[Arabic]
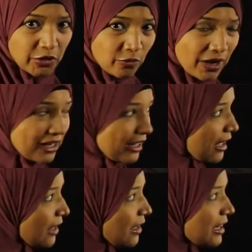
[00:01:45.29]
وعلى
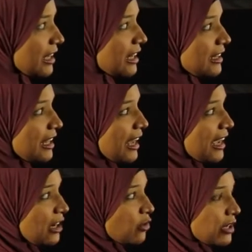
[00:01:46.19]
هذا نجد أن
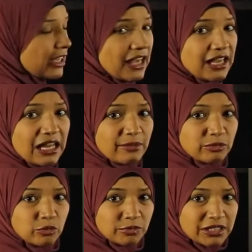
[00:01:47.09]
الحال هنا جاء كلمة
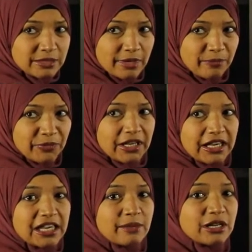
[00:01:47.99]
مبتسمة
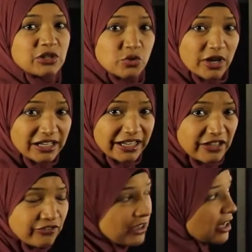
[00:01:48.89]
إجابة لسؤال كيف